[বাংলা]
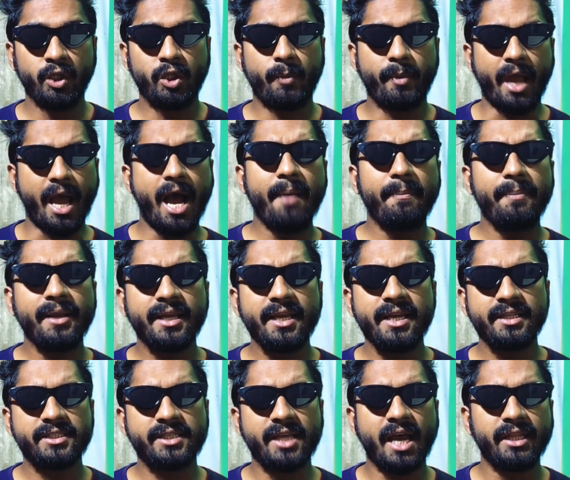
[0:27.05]
তবে আপনাকে
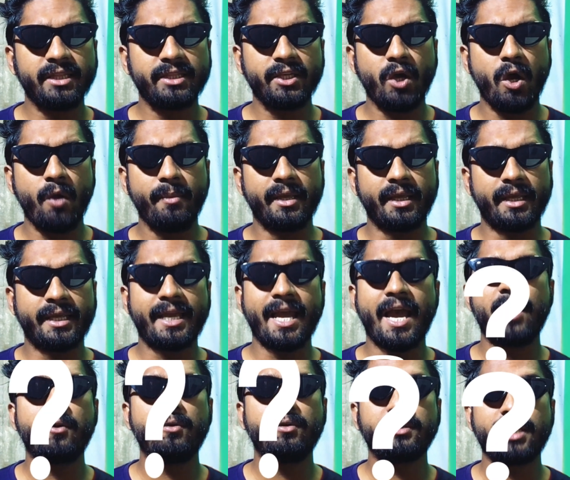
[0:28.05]
জানতে হবে
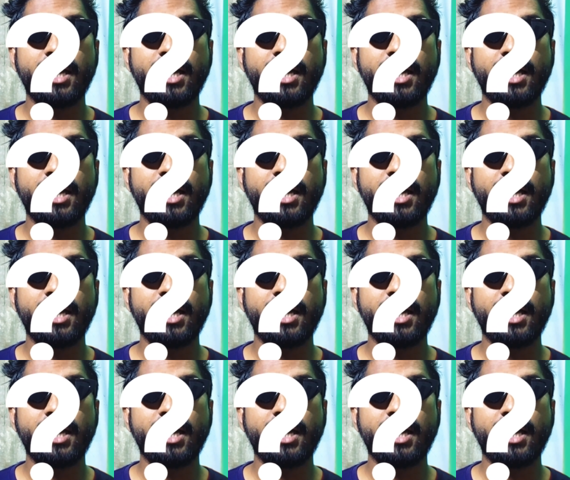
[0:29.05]
কেন